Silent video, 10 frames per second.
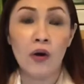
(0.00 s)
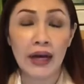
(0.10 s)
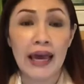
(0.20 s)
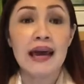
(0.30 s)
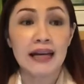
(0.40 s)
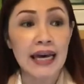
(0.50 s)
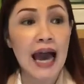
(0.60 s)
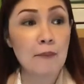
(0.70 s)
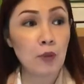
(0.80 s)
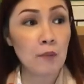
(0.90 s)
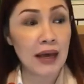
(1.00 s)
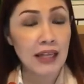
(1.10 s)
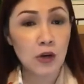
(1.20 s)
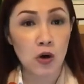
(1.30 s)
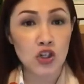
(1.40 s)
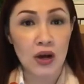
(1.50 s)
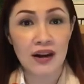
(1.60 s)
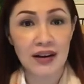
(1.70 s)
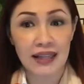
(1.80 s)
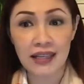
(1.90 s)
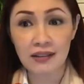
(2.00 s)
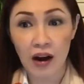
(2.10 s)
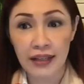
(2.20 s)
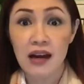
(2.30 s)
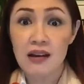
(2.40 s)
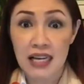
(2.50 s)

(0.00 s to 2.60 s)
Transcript: Okay, kaya po may negosyo ang credit card